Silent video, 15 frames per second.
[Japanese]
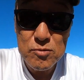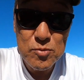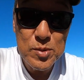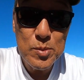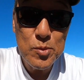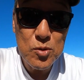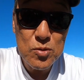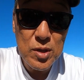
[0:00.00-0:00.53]

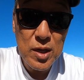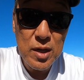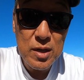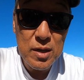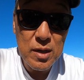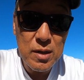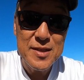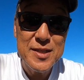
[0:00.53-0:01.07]
海も穏や
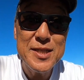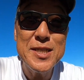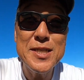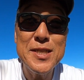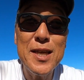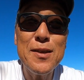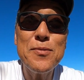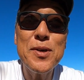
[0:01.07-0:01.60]
か。
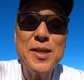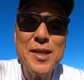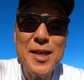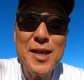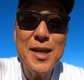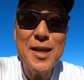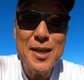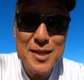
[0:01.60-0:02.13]
自然は
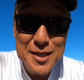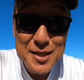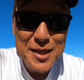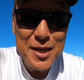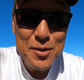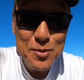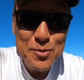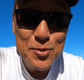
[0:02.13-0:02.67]
ね、人
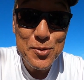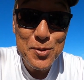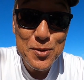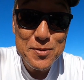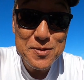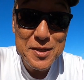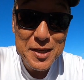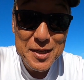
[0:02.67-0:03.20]
間
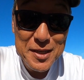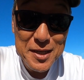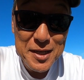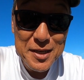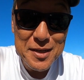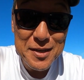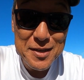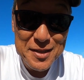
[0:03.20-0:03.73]
コントロールできない
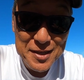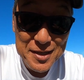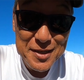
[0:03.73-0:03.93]
から。